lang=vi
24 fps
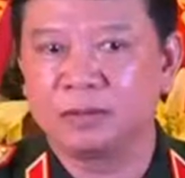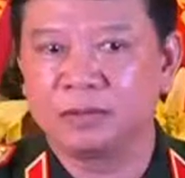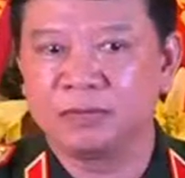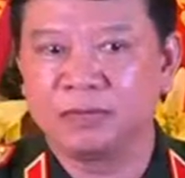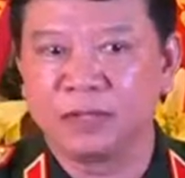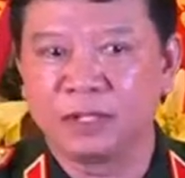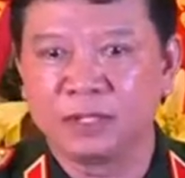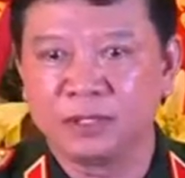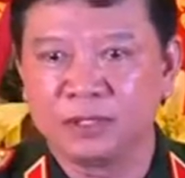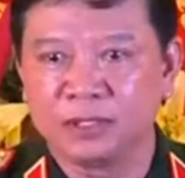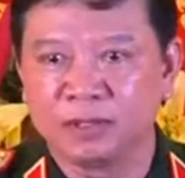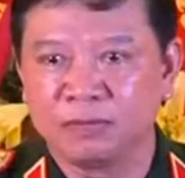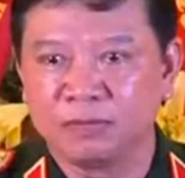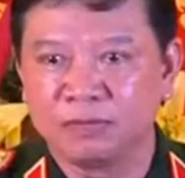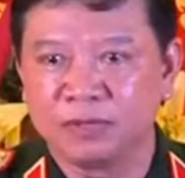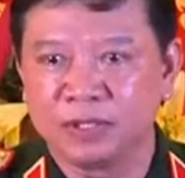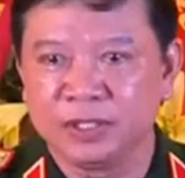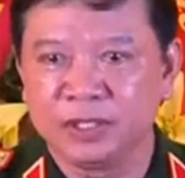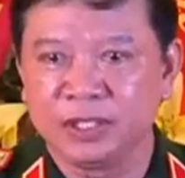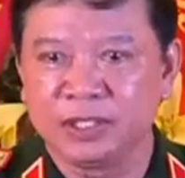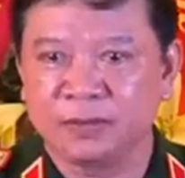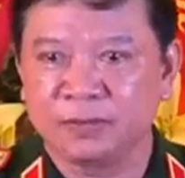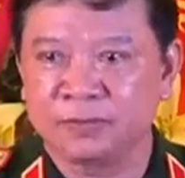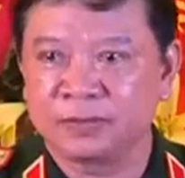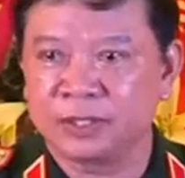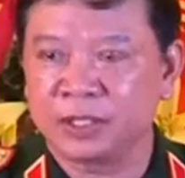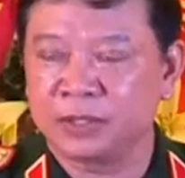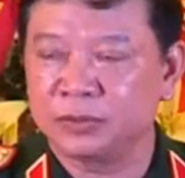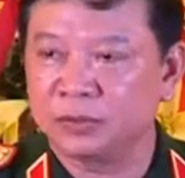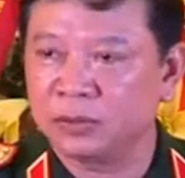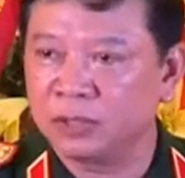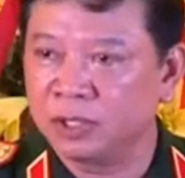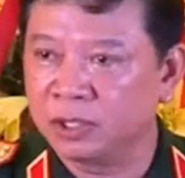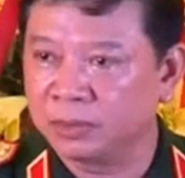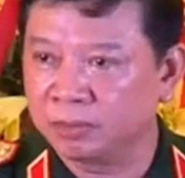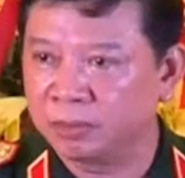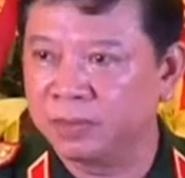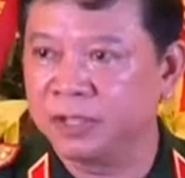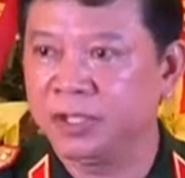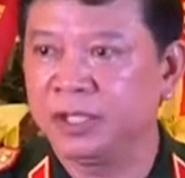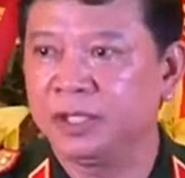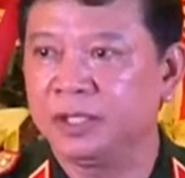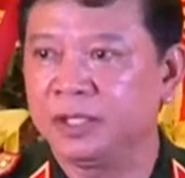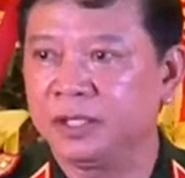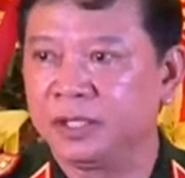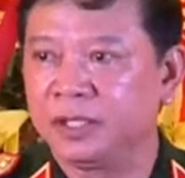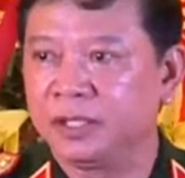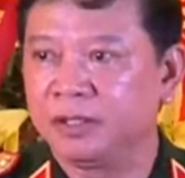chuẩn bị và tiến hành đại hội.
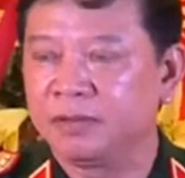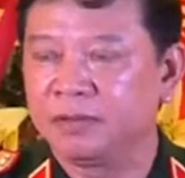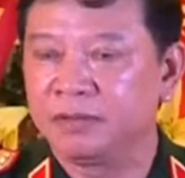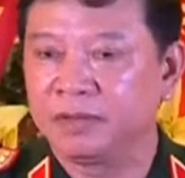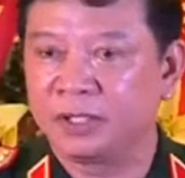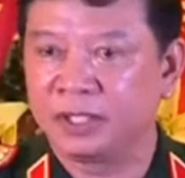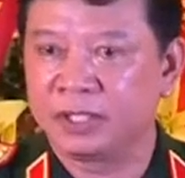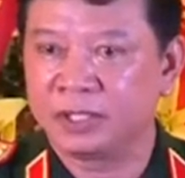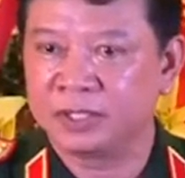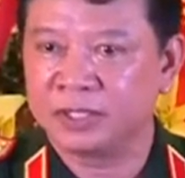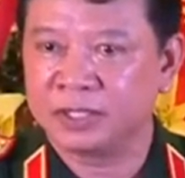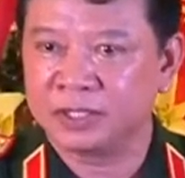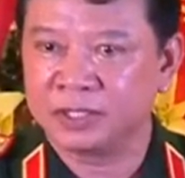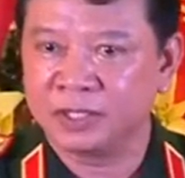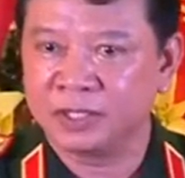Trong